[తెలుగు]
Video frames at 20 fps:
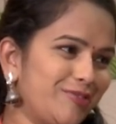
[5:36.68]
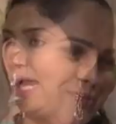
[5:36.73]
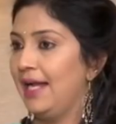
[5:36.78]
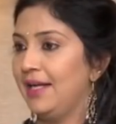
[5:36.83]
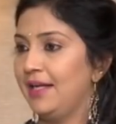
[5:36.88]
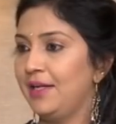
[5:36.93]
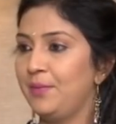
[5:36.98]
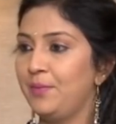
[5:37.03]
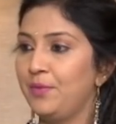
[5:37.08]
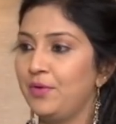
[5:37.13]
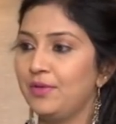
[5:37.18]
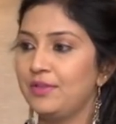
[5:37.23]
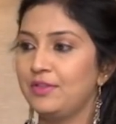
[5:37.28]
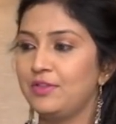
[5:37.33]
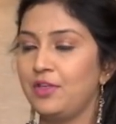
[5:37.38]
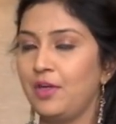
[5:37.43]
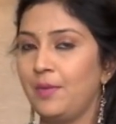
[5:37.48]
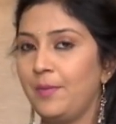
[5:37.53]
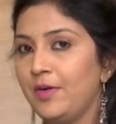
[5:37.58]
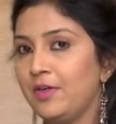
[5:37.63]
అంటే ఇప్పుడు
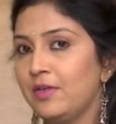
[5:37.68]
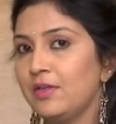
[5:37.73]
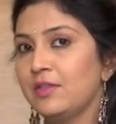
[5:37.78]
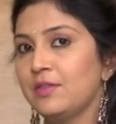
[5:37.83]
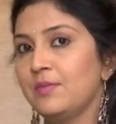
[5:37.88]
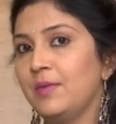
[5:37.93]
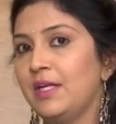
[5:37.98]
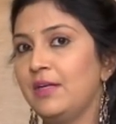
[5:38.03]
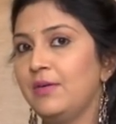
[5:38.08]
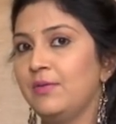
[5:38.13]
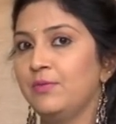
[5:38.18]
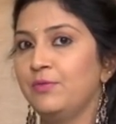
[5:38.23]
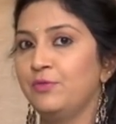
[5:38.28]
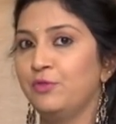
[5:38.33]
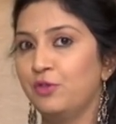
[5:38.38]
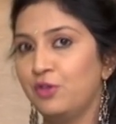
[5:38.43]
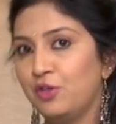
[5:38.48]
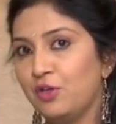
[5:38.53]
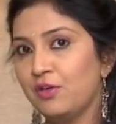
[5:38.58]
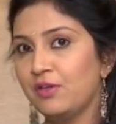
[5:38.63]
టమాటోస్ మనం
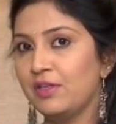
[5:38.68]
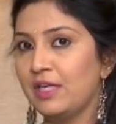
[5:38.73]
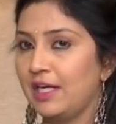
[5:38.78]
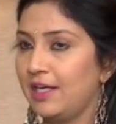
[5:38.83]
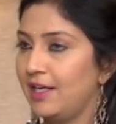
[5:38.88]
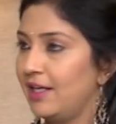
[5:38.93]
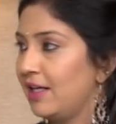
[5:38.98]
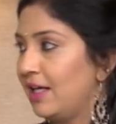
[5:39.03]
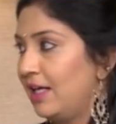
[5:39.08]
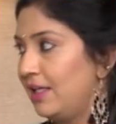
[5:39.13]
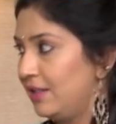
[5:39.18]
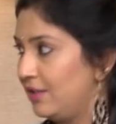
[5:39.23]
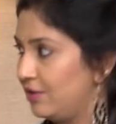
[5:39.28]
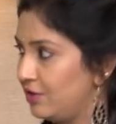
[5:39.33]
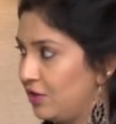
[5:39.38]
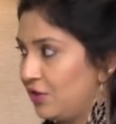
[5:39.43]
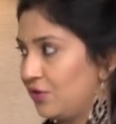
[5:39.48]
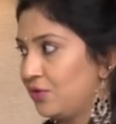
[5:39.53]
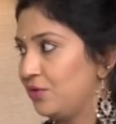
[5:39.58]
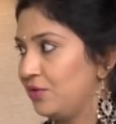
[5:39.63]
ఫుడ్లో రెగ్యులర్గా అందరూ
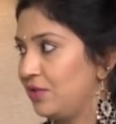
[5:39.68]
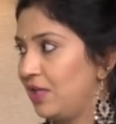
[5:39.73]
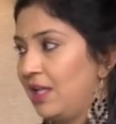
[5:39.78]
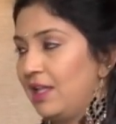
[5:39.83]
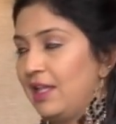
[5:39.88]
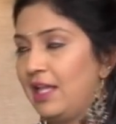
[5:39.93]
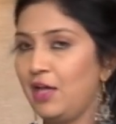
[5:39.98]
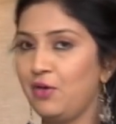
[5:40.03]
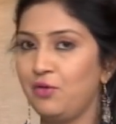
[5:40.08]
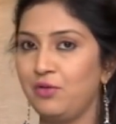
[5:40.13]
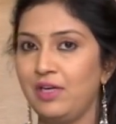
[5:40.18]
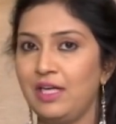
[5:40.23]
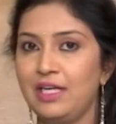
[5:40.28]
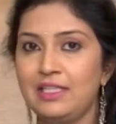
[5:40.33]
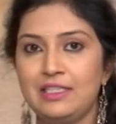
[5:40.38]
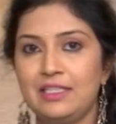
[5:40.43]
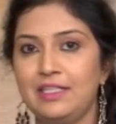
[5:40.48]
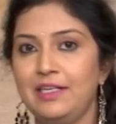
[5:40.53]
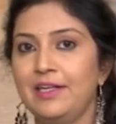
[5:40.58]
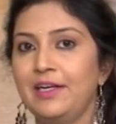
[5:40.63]
తీసుకుంటారు అది లేకుండా
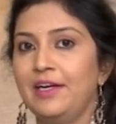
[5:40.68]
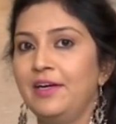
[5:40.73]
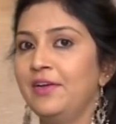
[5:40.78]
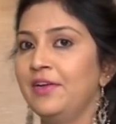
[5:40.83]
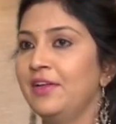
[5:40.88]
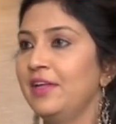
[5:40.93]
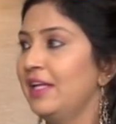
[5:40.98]
జనరల్గా